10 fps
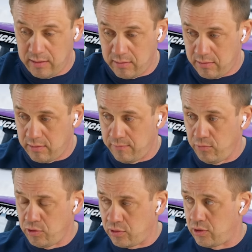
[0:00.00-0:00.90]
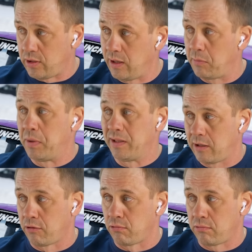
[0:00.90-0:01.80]
«А, вот человек
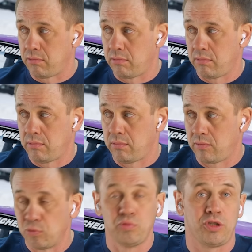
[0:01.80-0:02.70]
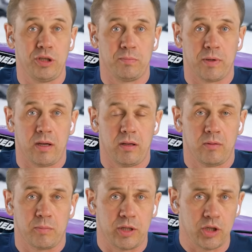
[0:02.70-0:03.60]
банкрот, ну типа,
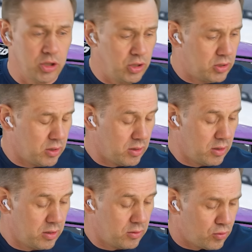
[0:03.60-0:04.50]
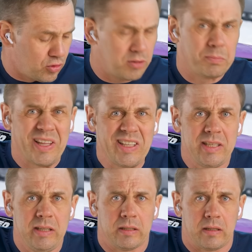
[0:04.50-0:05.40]
Подождите, но он же
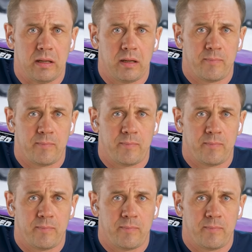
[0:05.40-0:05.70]
платил.